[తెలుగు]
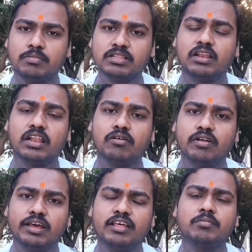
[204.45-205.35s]
నిబంధనలు ఎలా
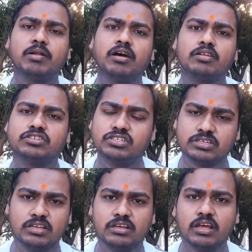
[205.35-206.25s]
ఉన్నాయనేది మనం
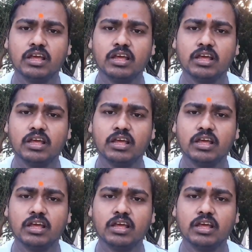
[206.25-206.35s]
ఆలోచించాలి